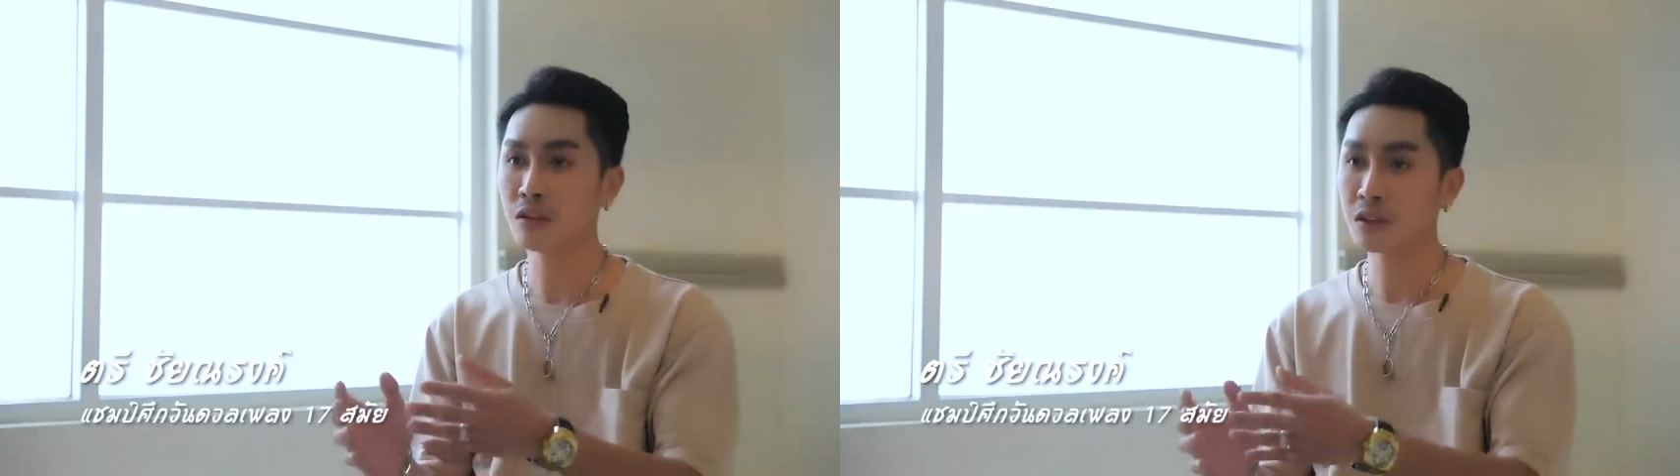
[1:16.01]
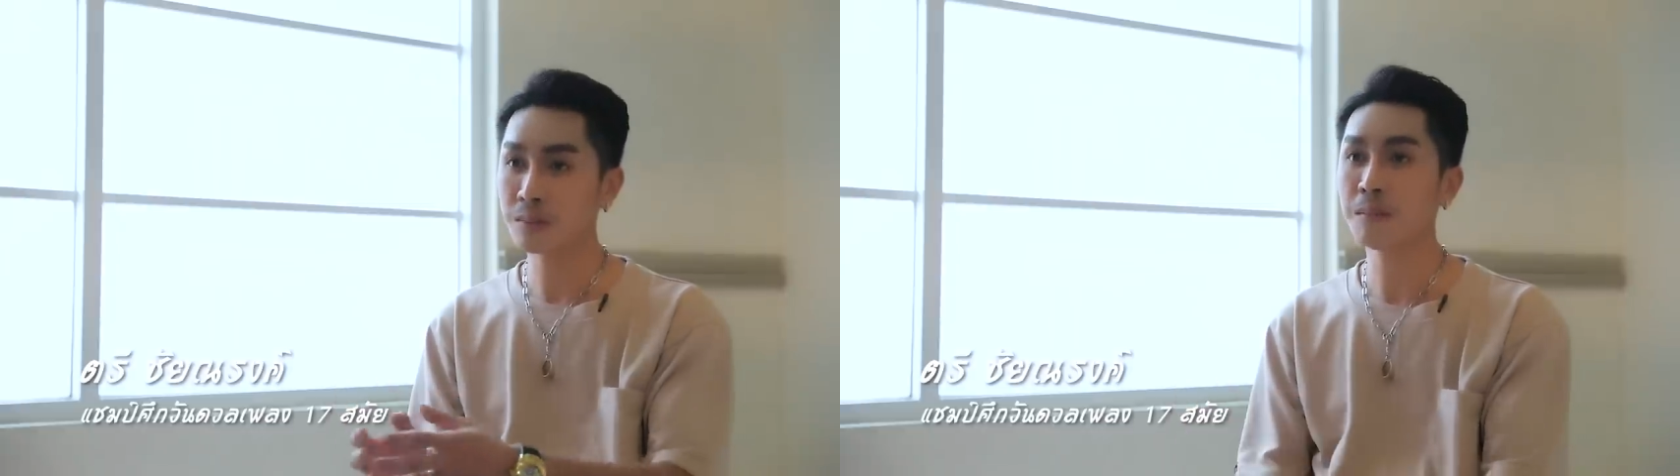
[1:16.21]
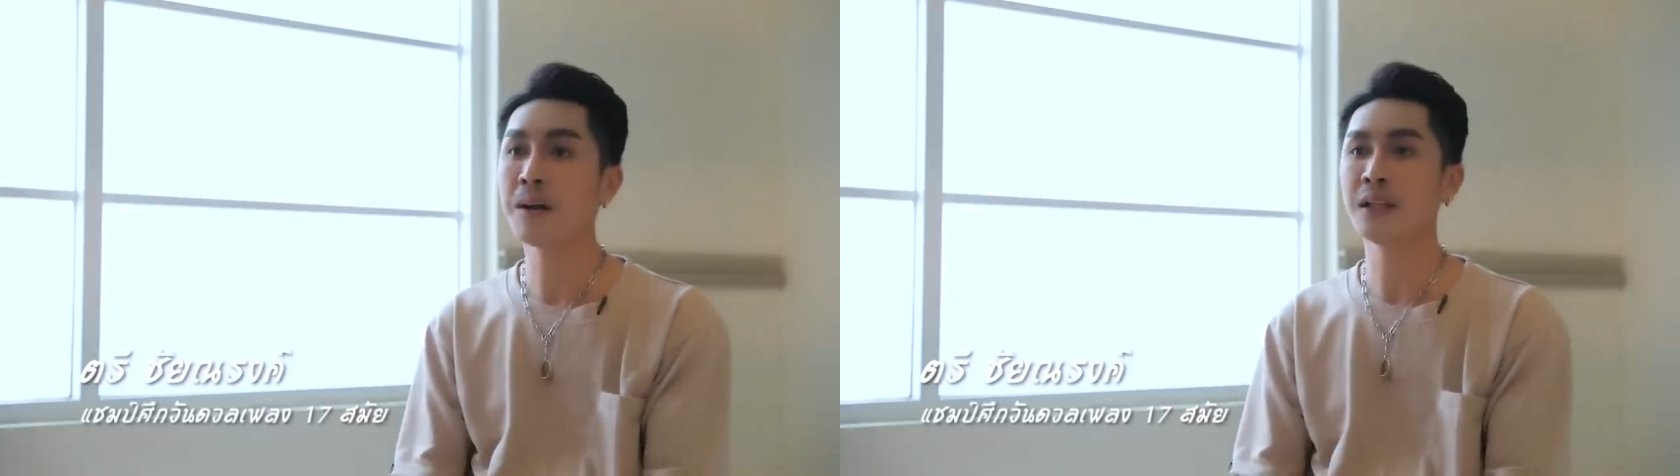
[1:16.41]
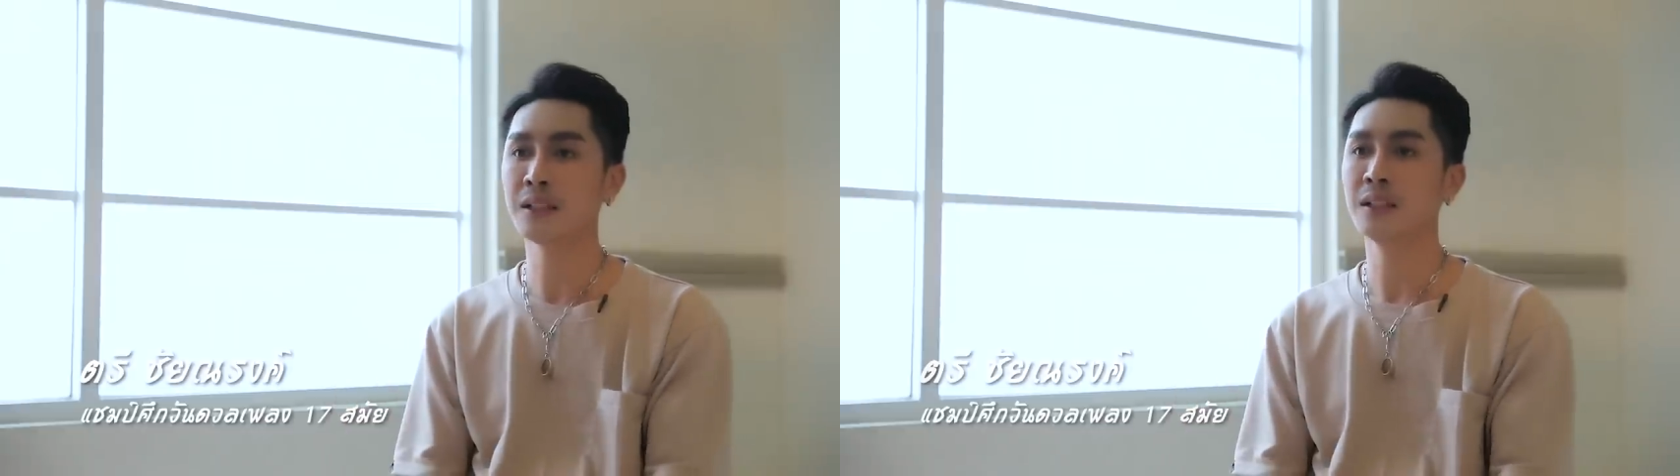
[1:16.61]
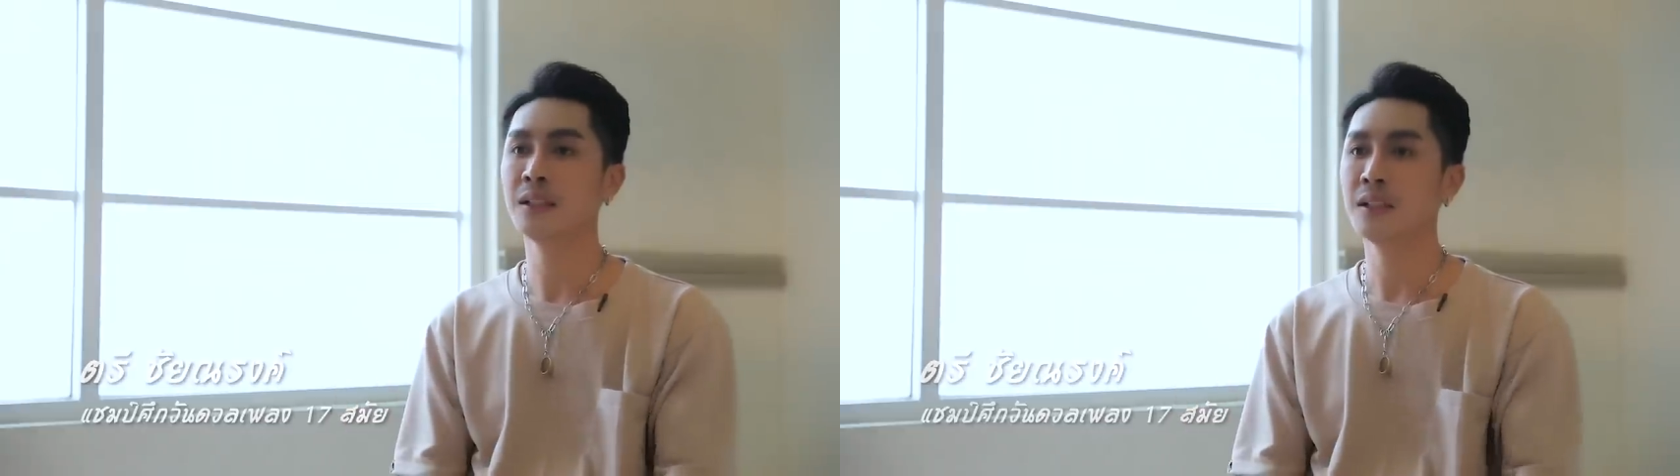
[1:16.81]
ก็ต้องเติมน้ำมัน
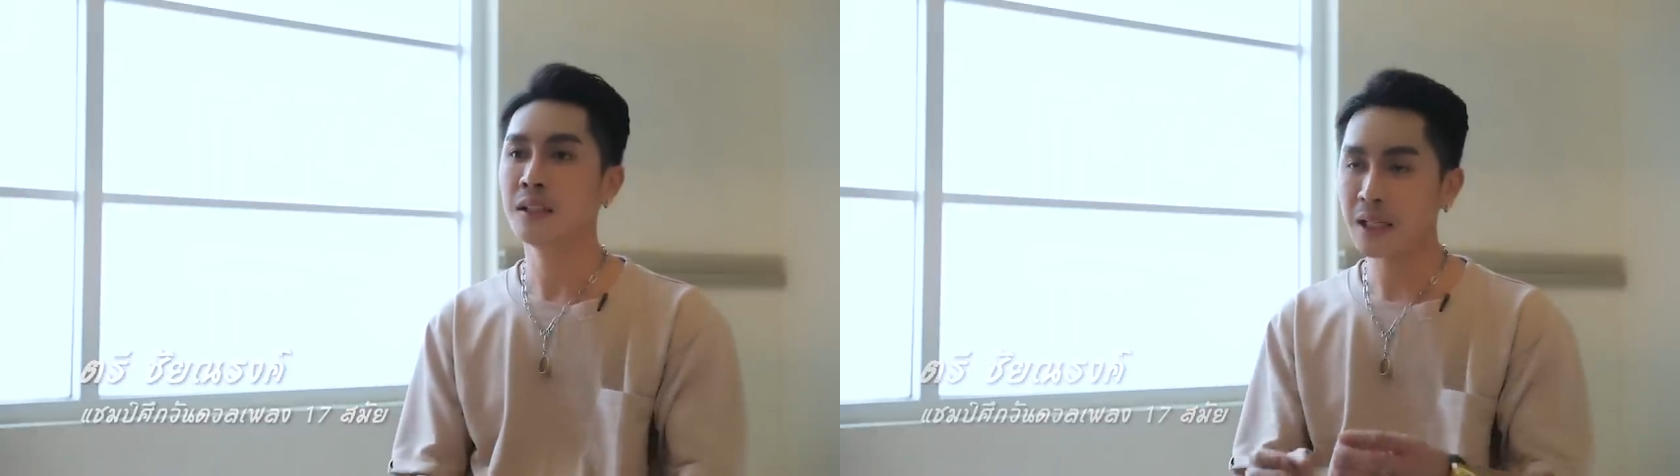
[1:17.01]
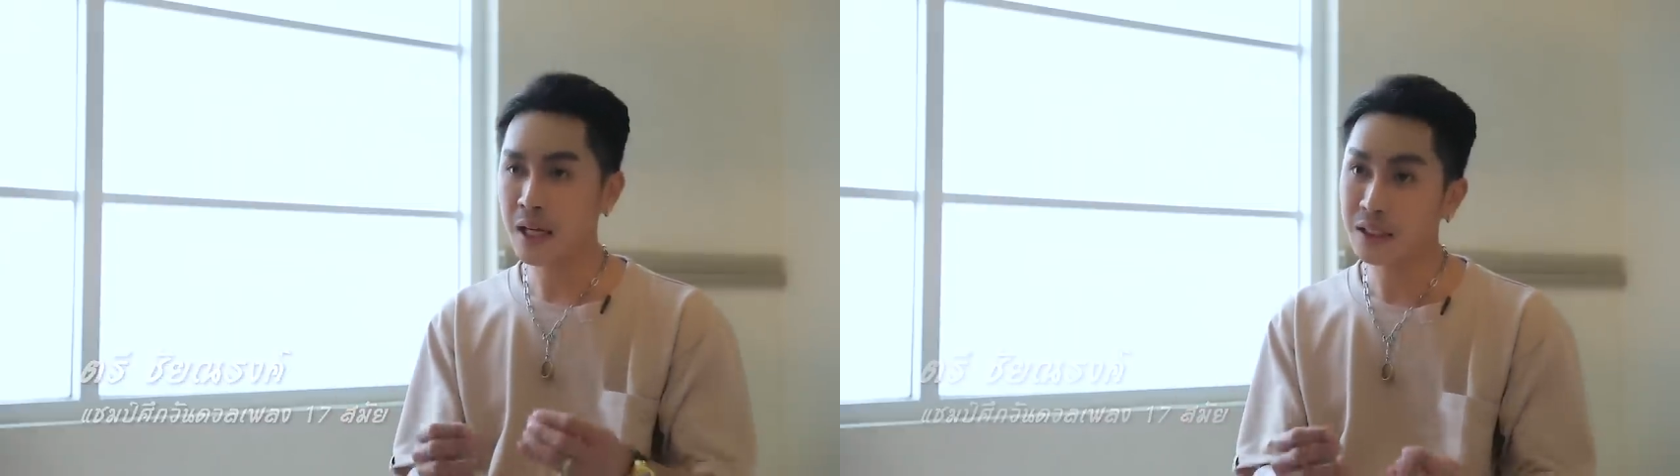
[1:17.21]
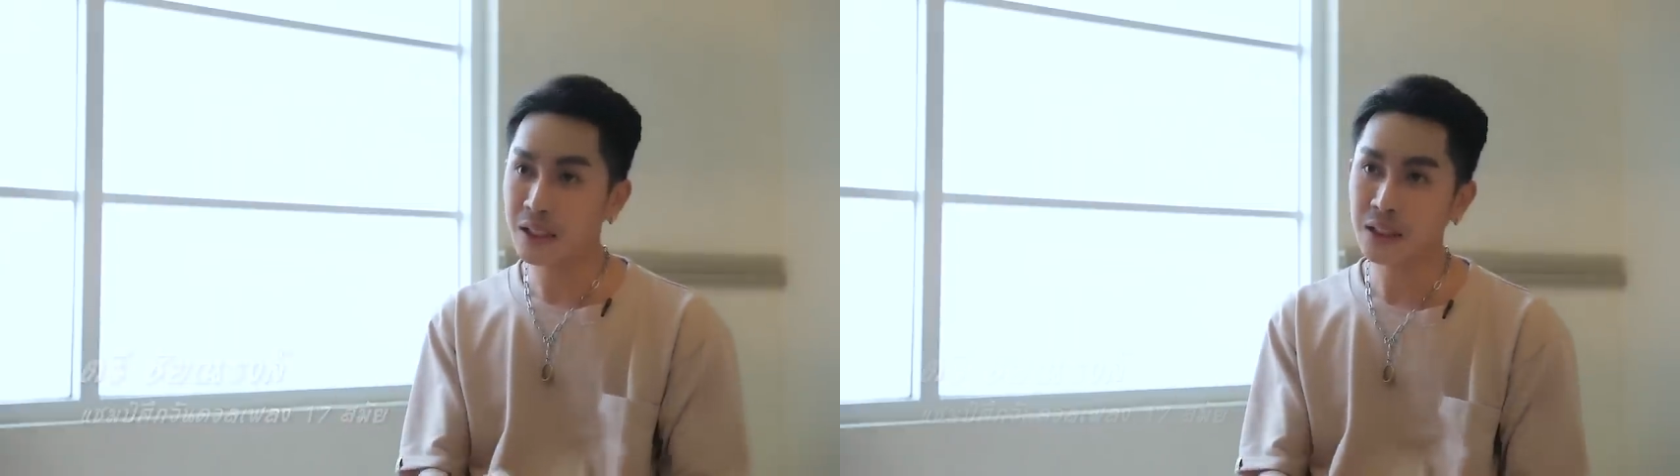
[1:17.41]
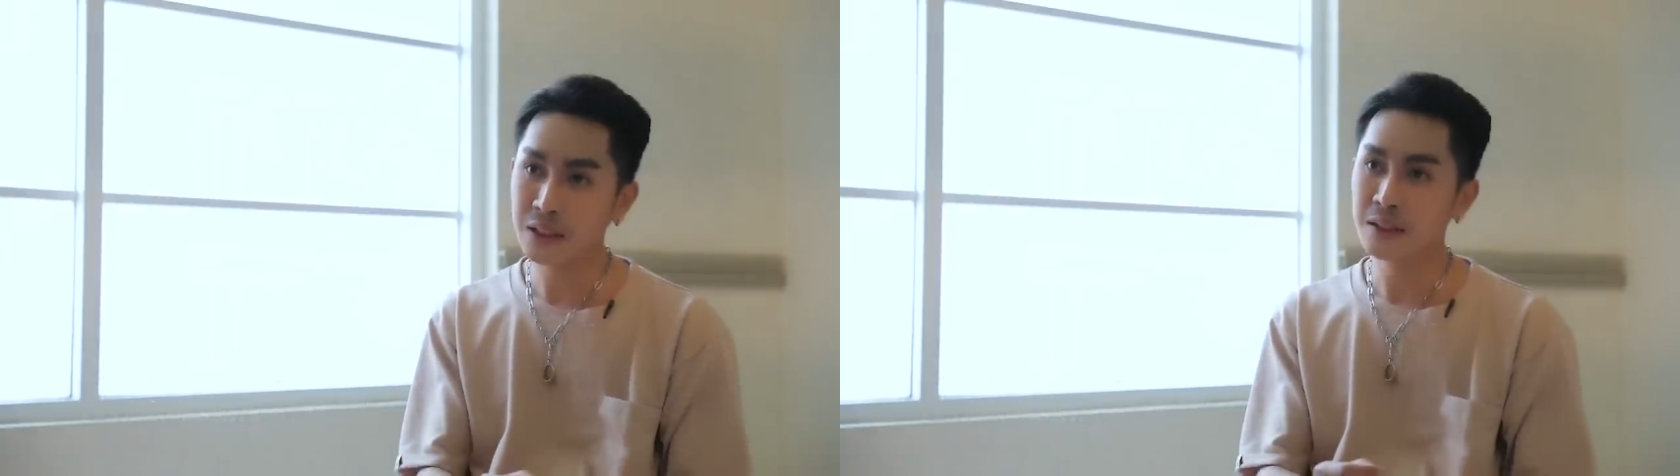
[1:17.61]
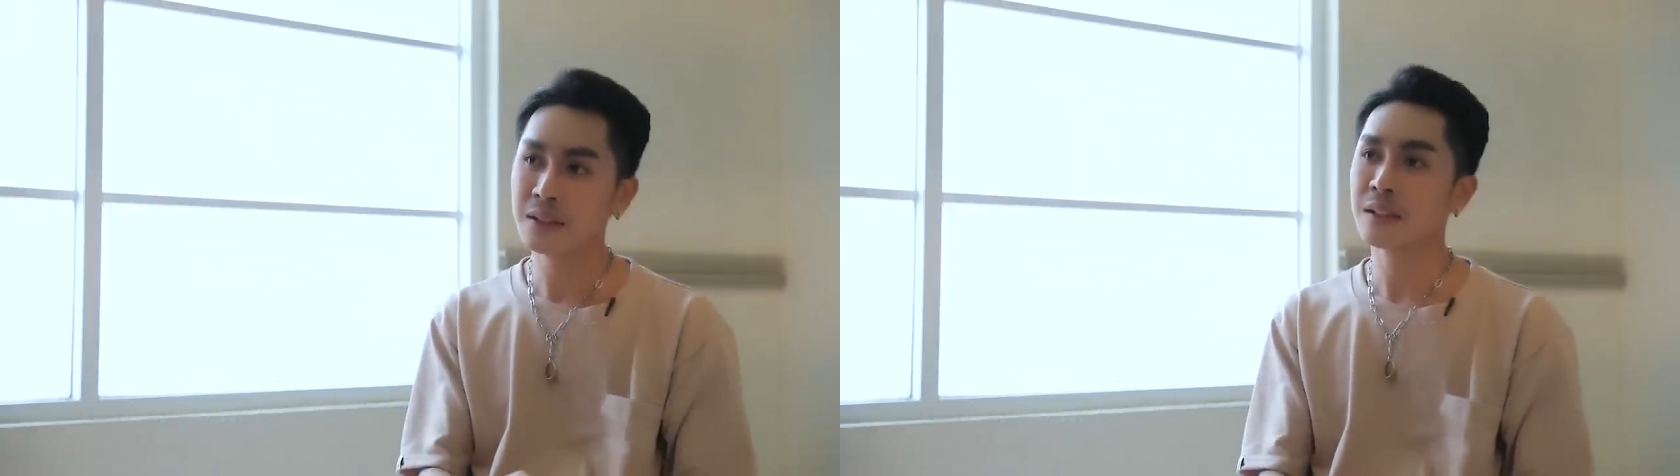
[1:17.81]
ค่ากิน
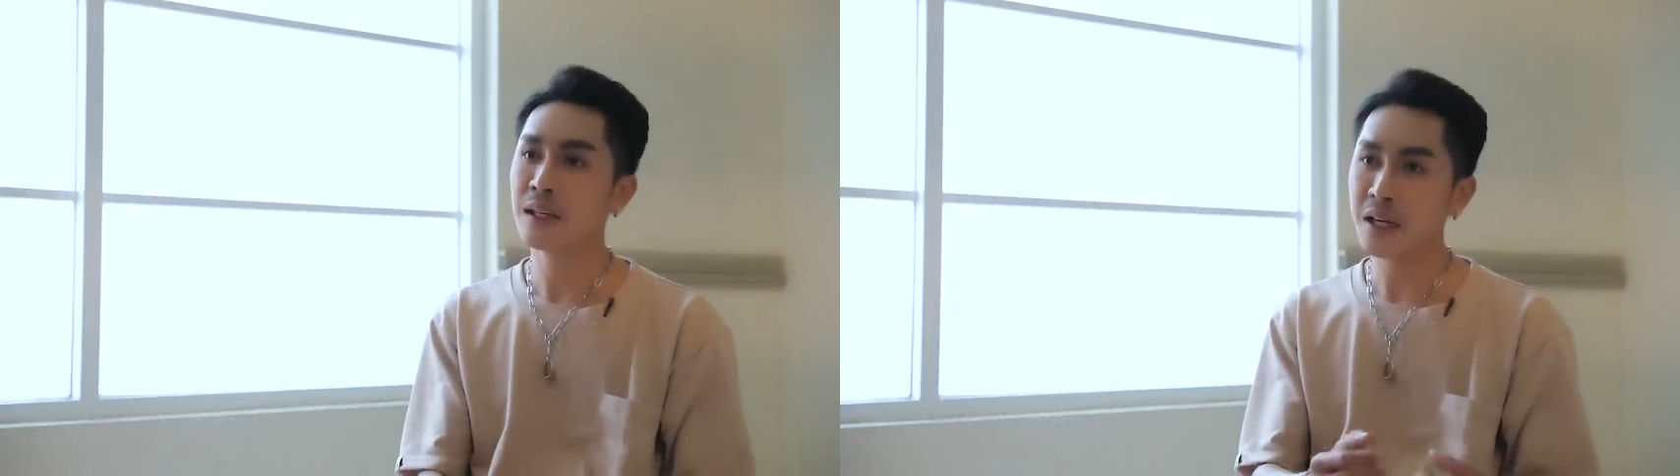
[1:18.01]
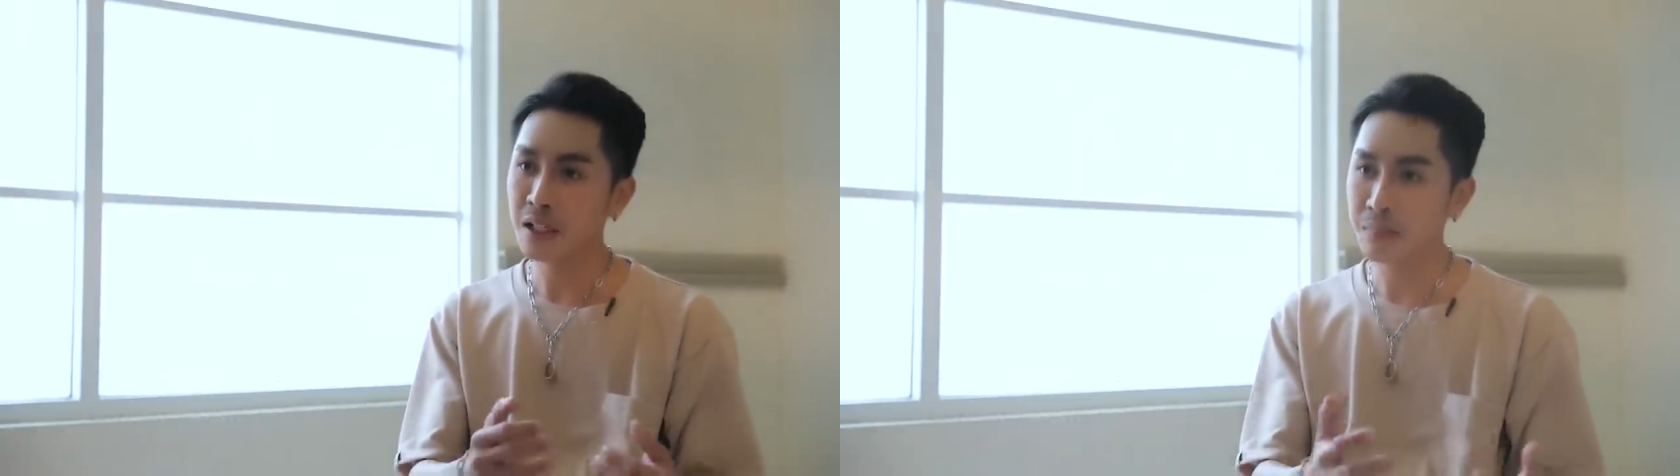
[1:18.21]
ค่า